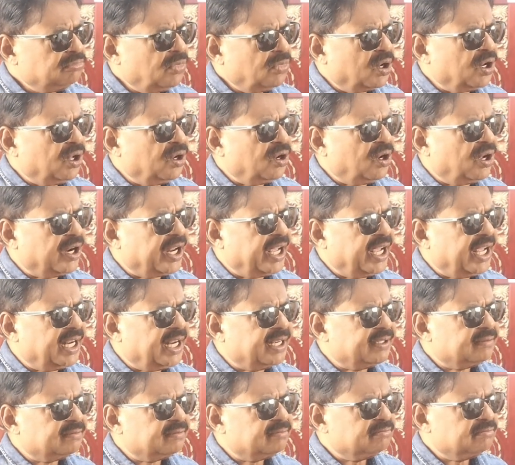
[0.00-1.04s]
মনে করেন
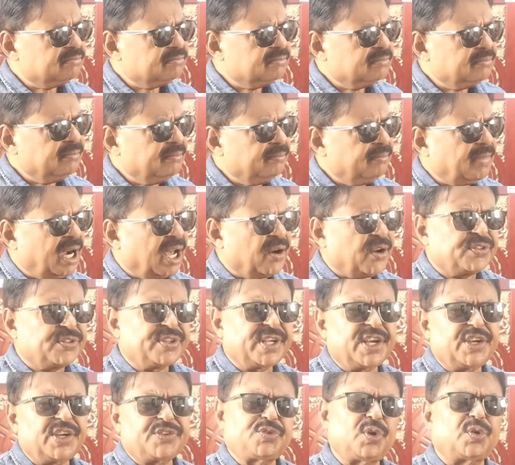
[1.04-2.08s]
বারো
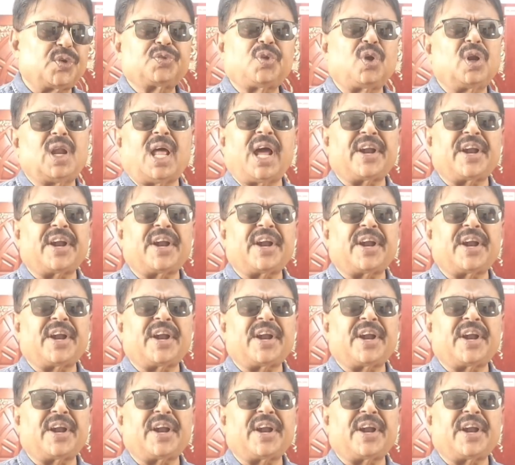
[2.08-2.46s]
থেকে চোদ্দ